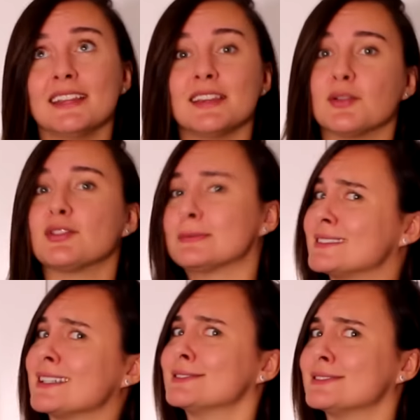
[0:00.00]
Então eu tô
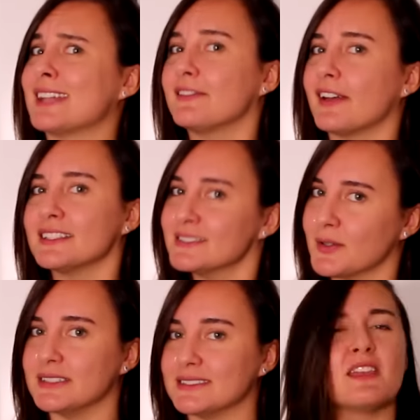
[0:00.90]
precisando usar em várias coisas.